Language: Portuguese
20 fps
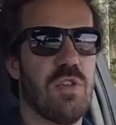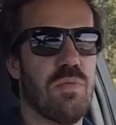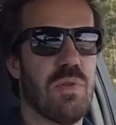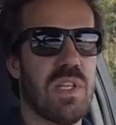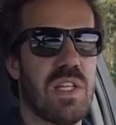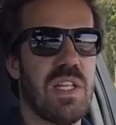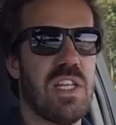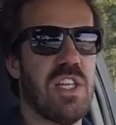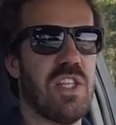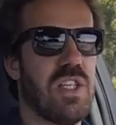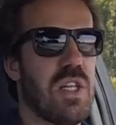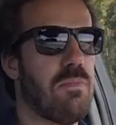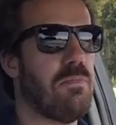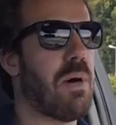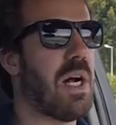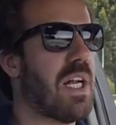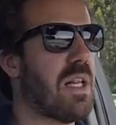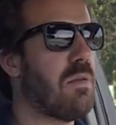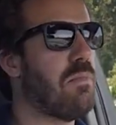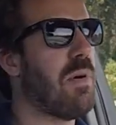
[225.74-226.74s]
baterias na
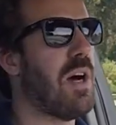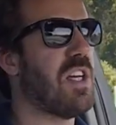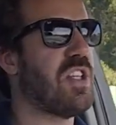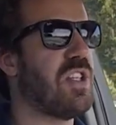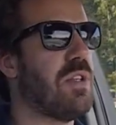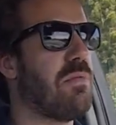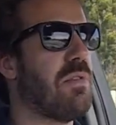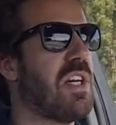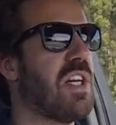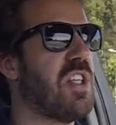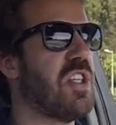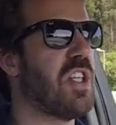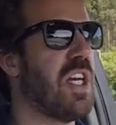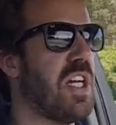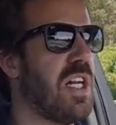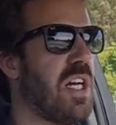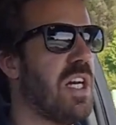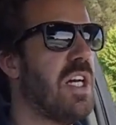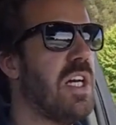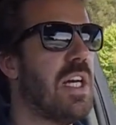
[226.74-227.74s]
parte de baixo da
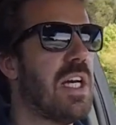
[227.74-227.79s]
bagageira,